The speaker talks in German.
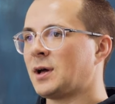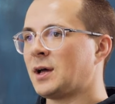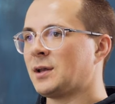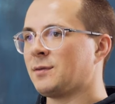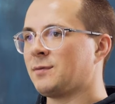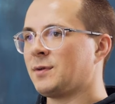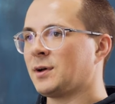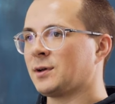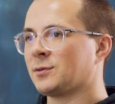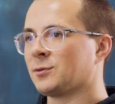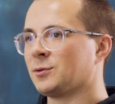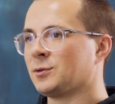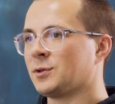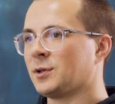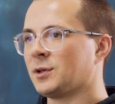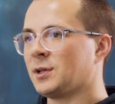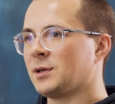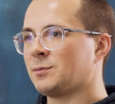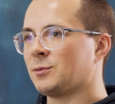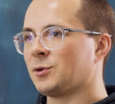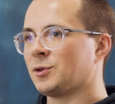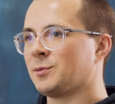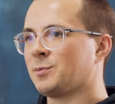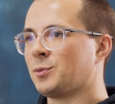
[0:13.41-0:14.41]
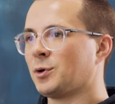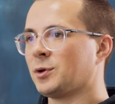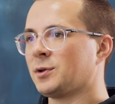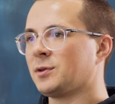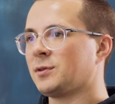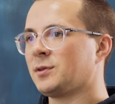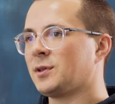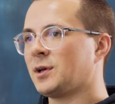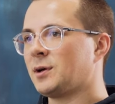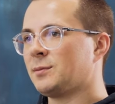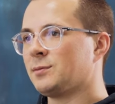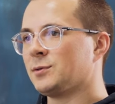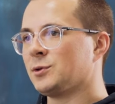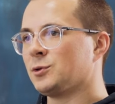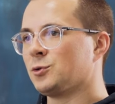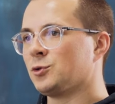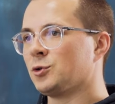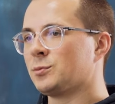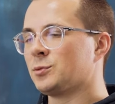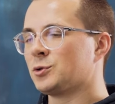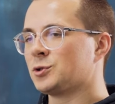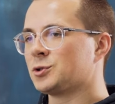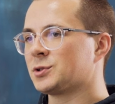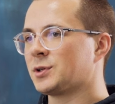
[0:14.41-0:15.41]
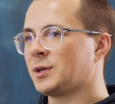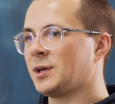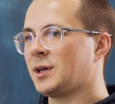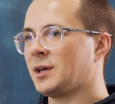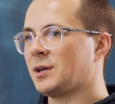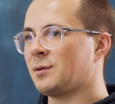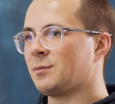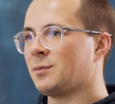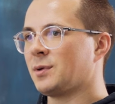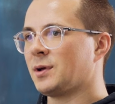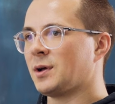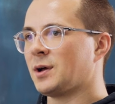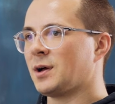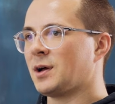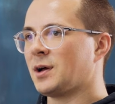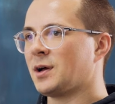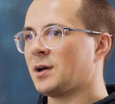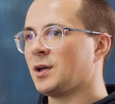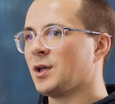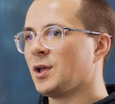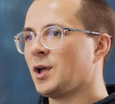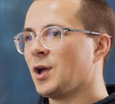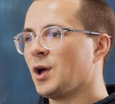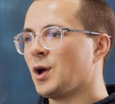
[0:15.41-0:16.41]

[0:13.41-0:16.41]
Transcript: Handwerksunternehmen aus Potsdam, die Dürbusch GmbH.